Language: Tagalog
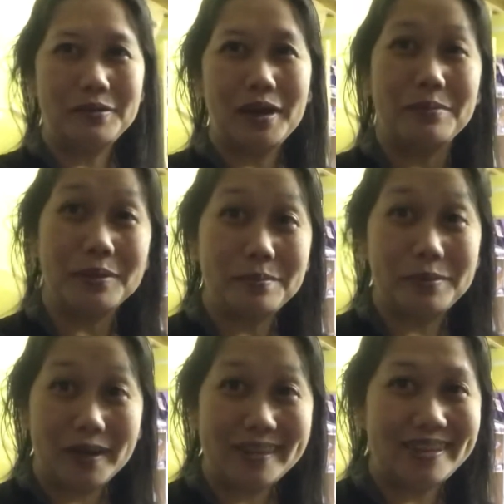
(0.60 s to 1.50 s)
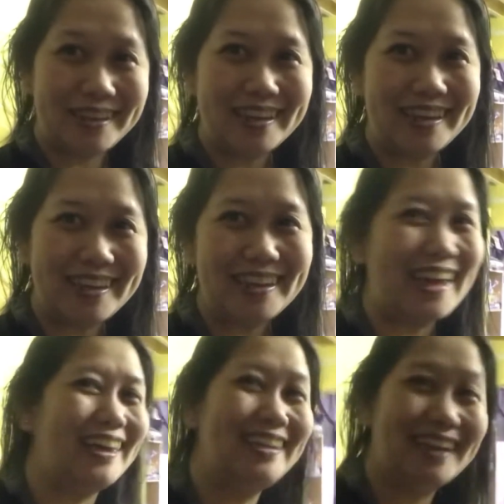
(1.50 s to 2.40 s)
everybody!
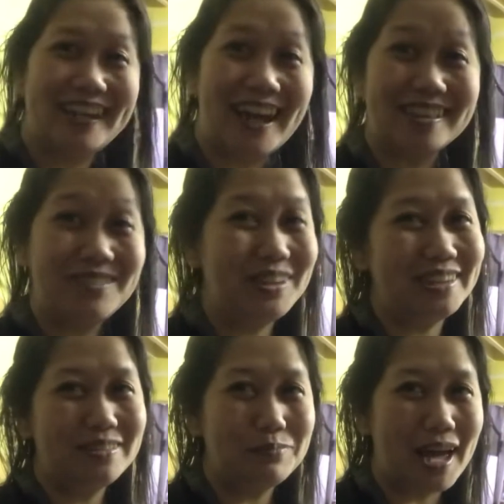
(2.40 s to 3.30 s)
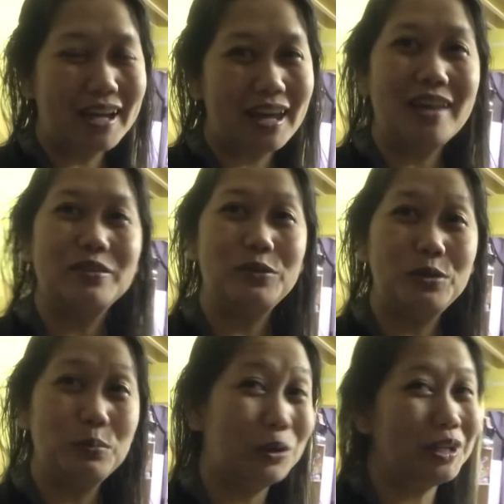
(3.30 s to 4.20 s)
Ayan, Ate B is back and
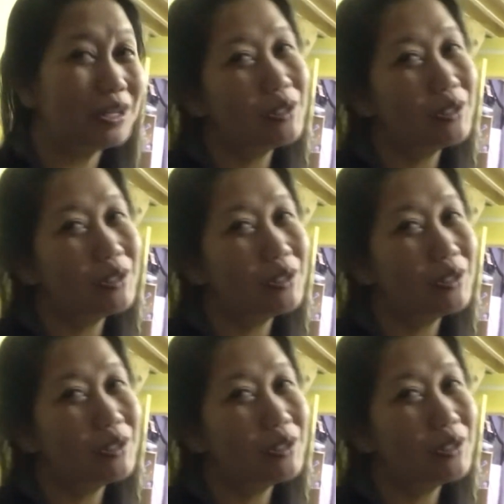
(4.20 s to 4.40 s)
good morning,